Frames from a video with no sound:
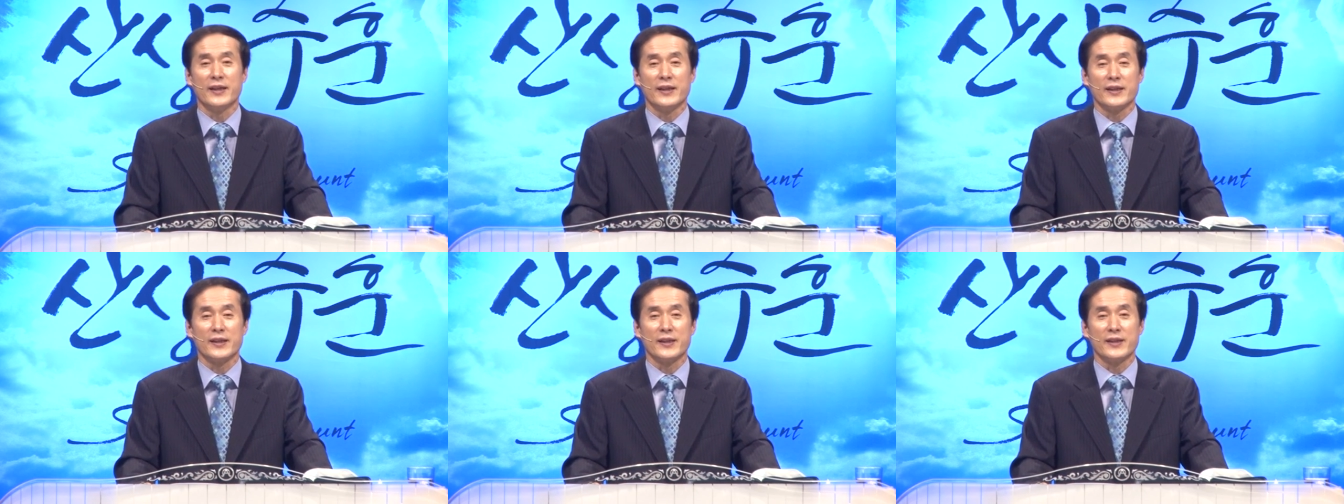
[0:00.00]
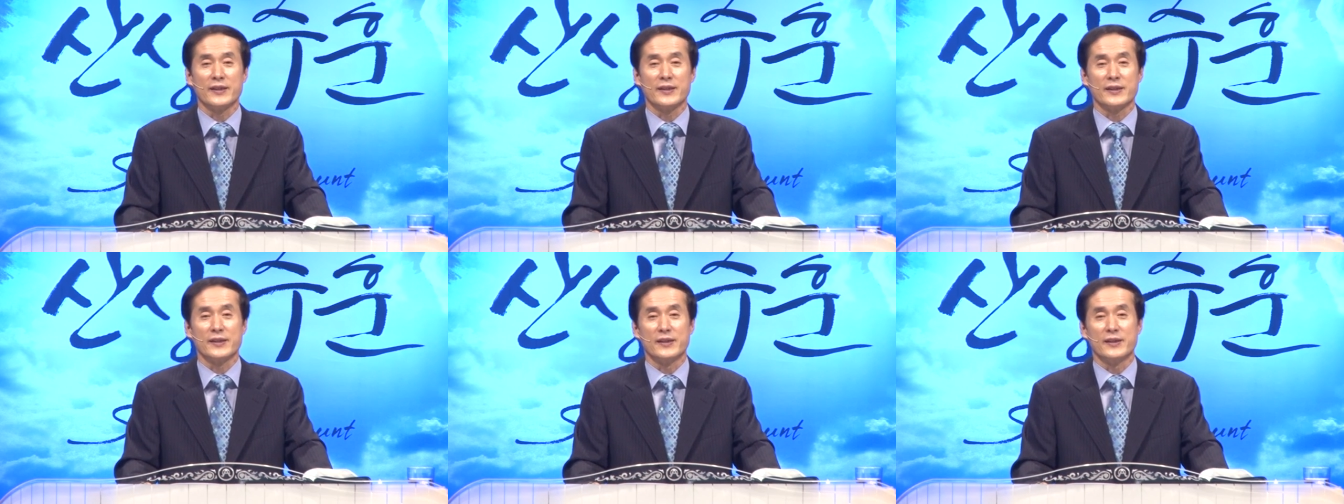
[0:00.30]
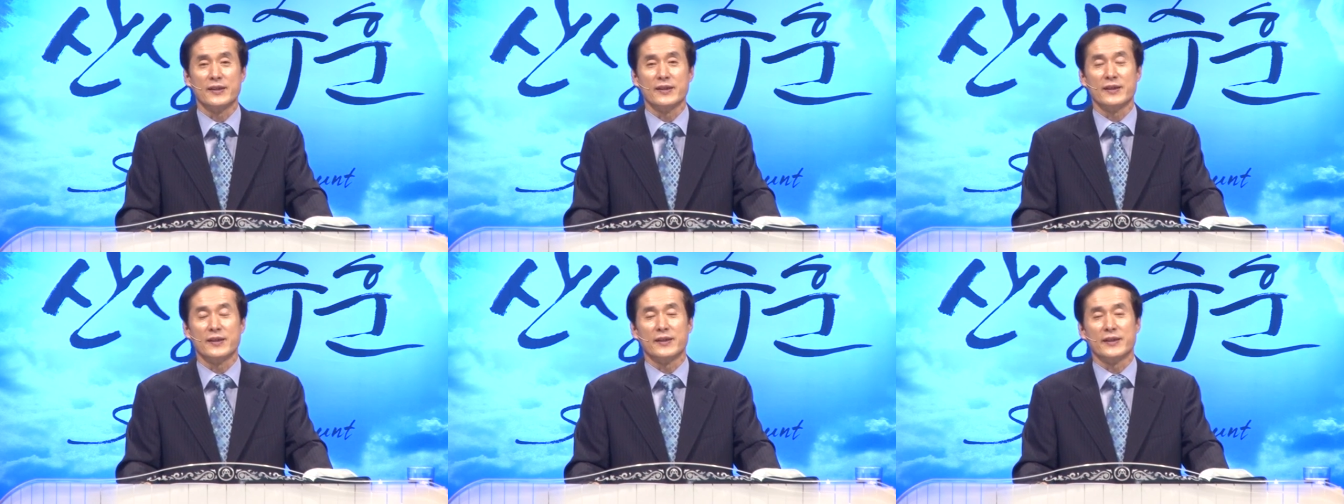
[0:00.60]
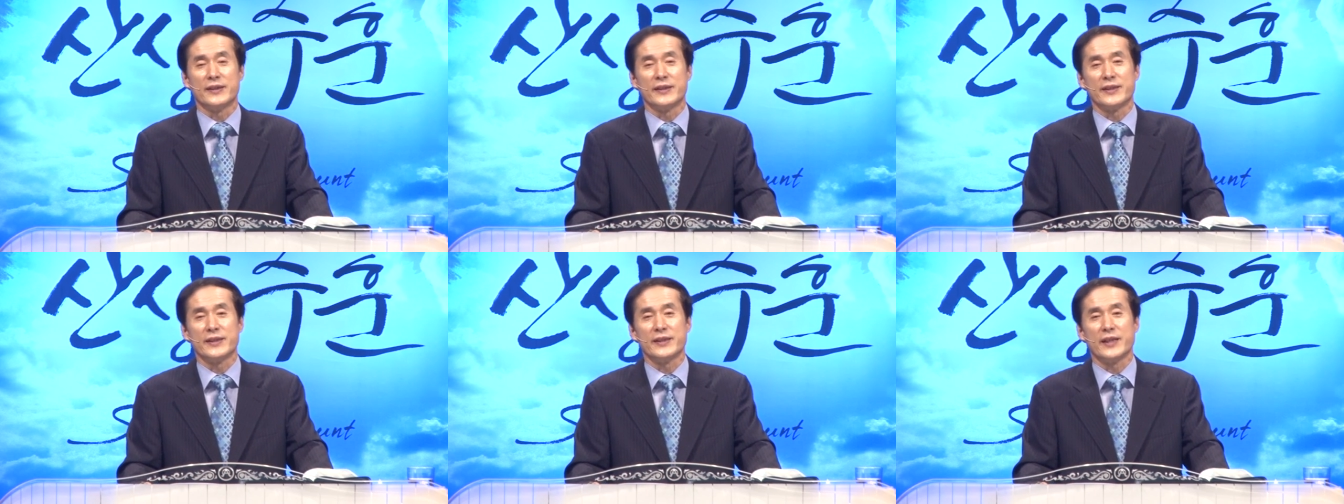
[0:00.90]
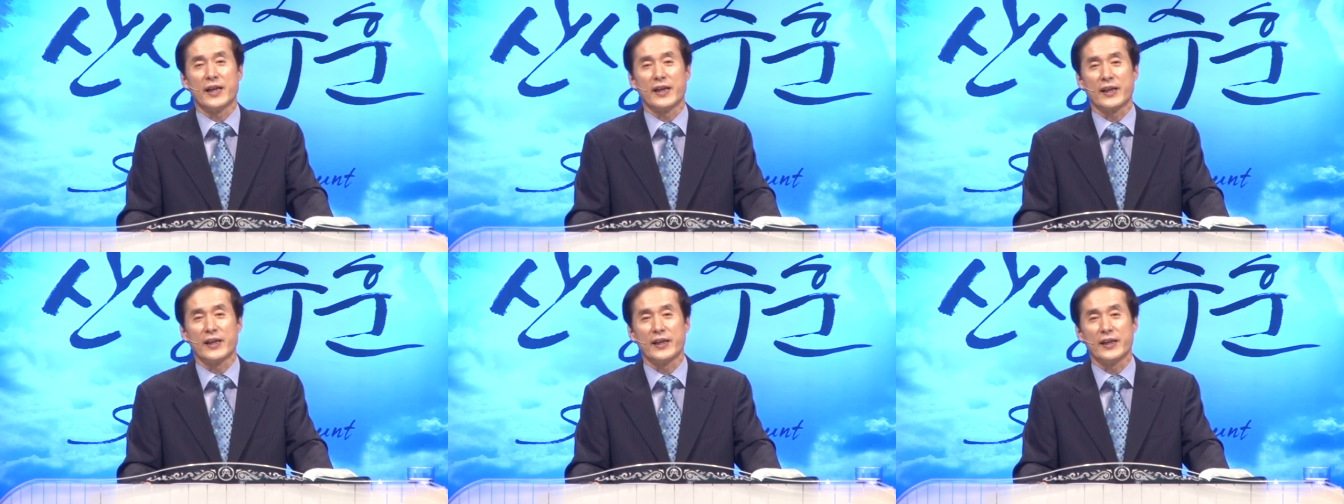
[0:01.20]
그것을
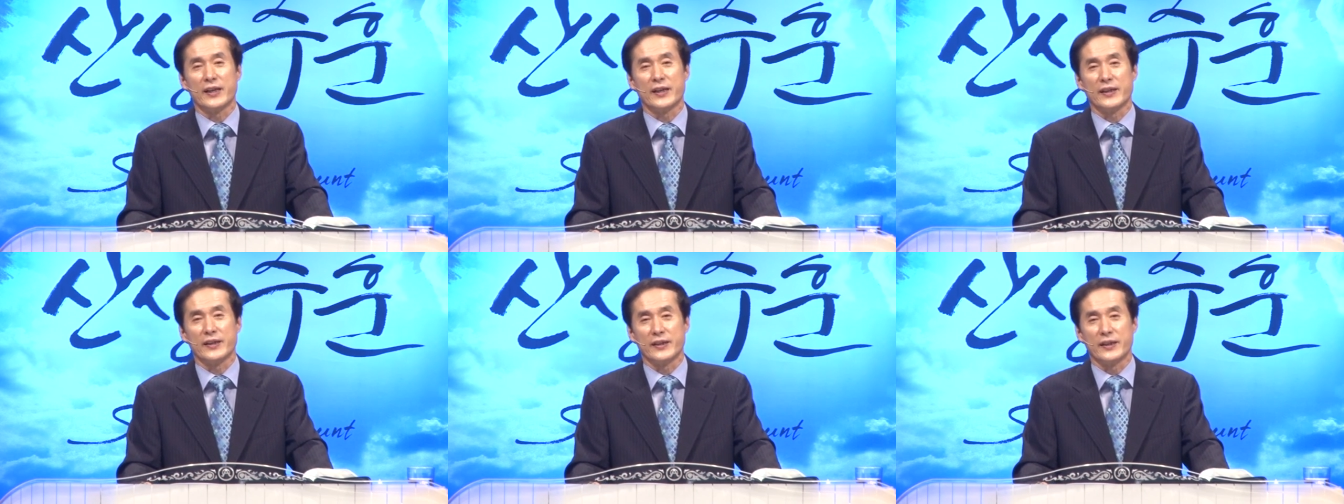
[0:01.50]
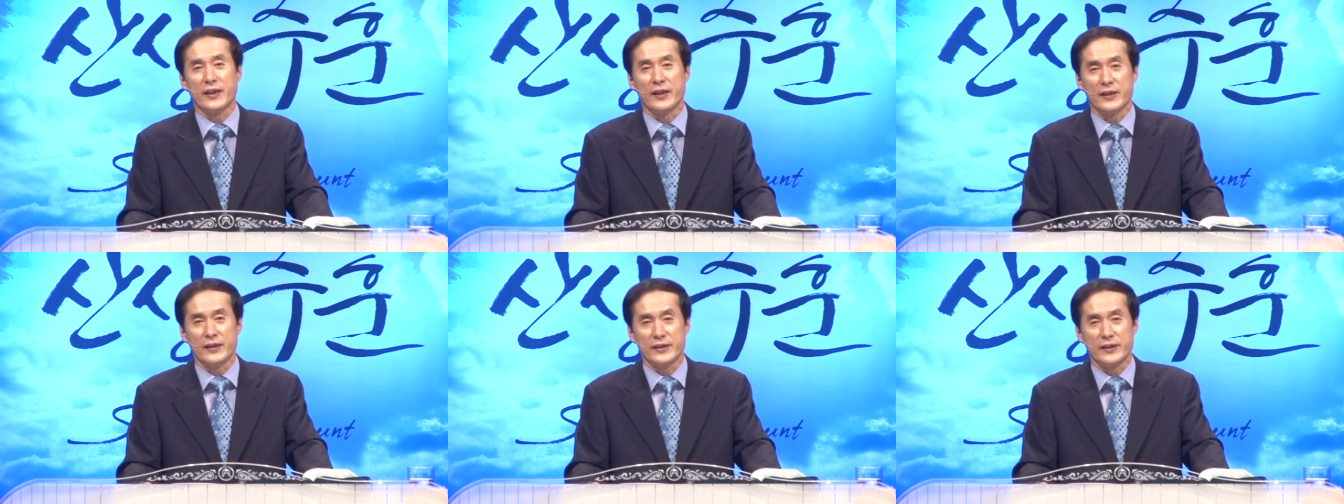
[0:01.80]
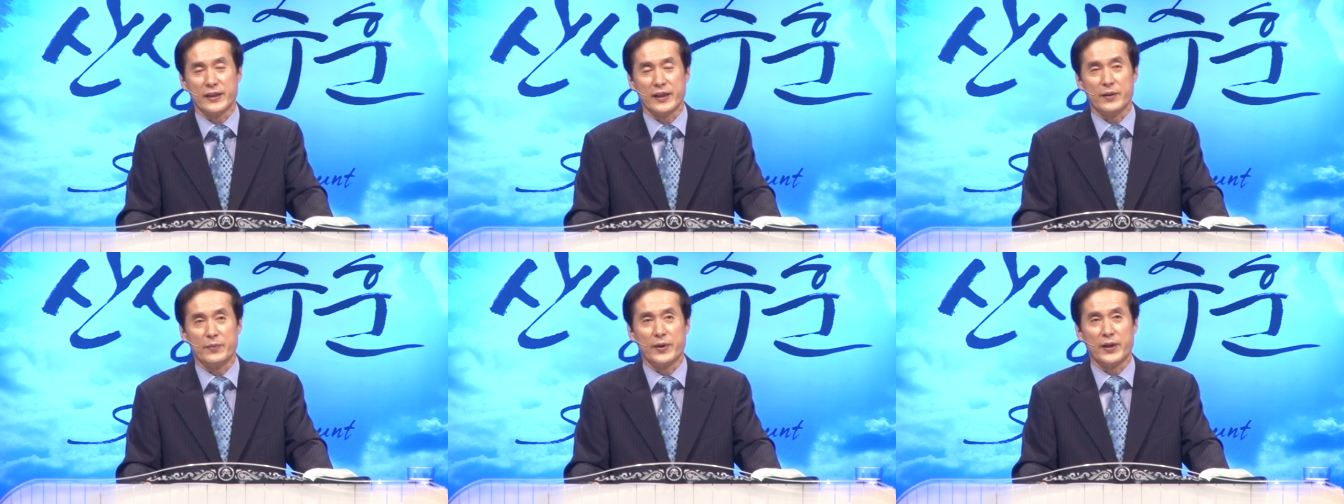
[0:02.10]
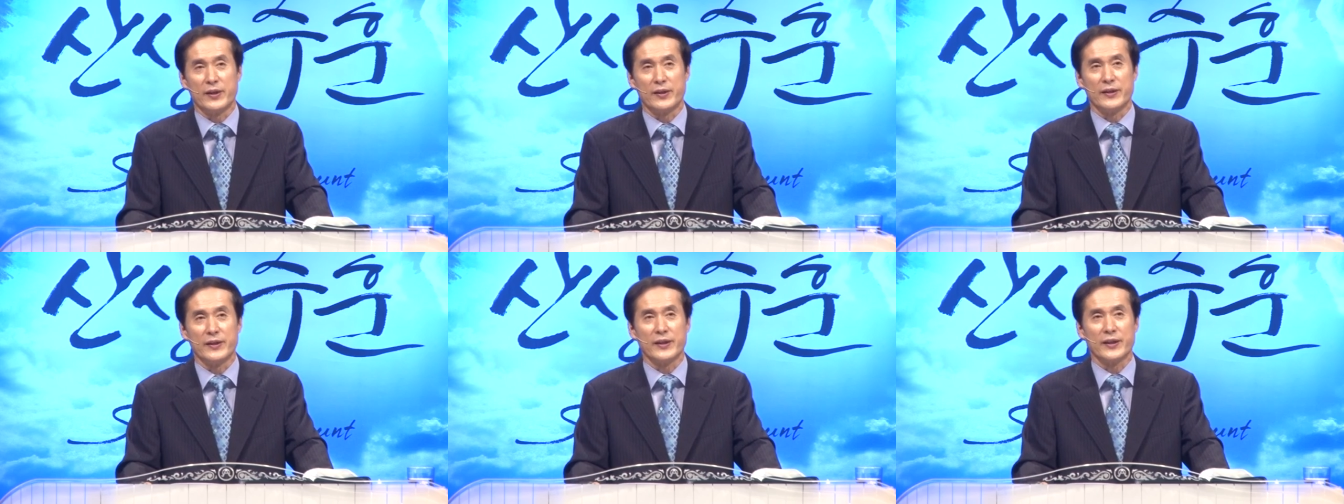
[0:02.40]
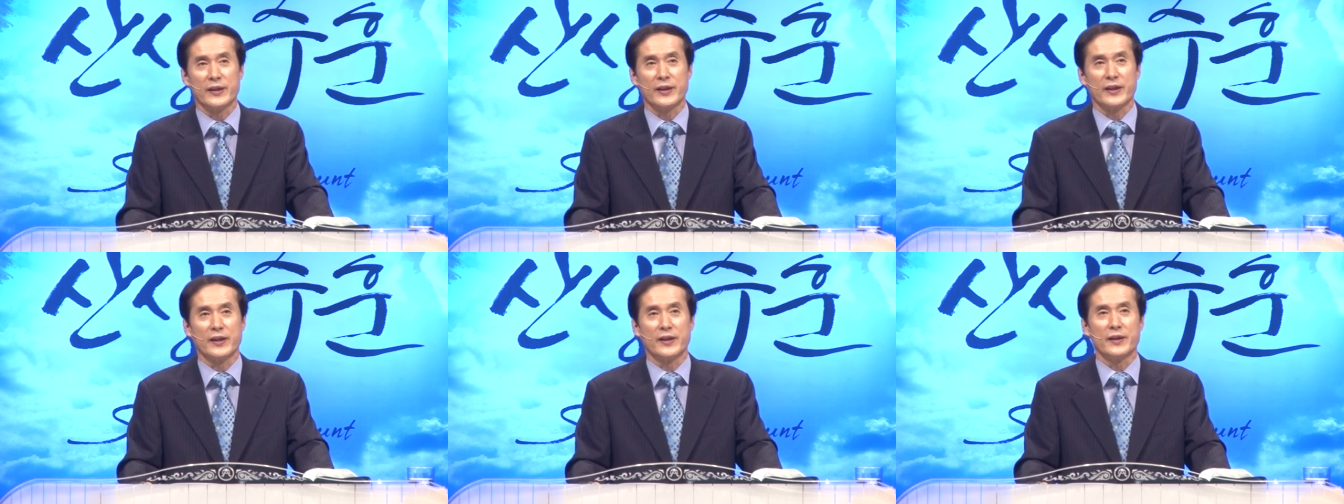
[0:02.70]
신약의 예배를
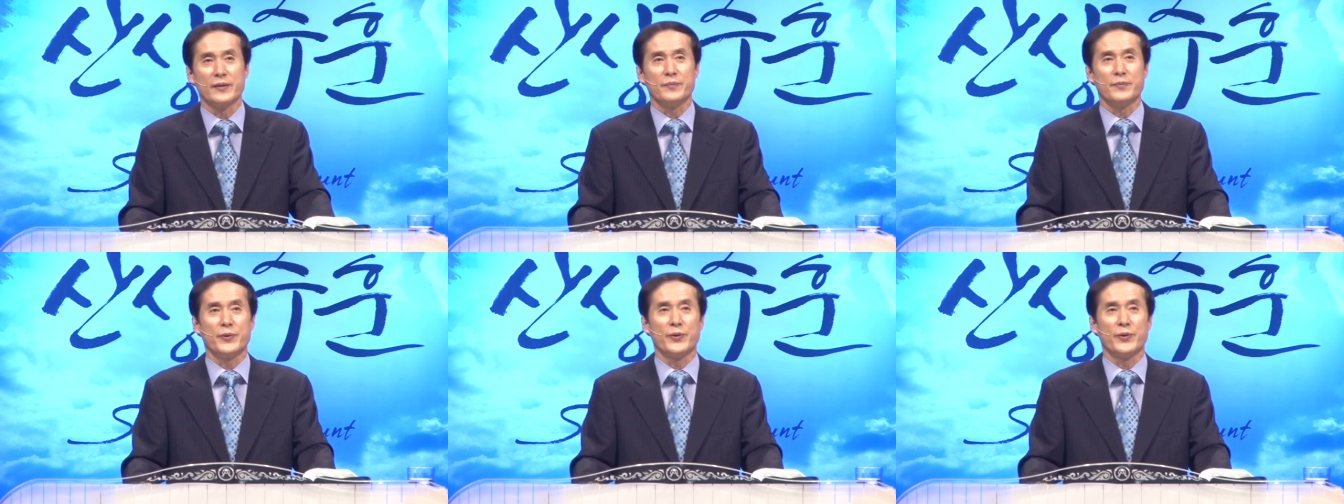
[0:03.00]
이렇게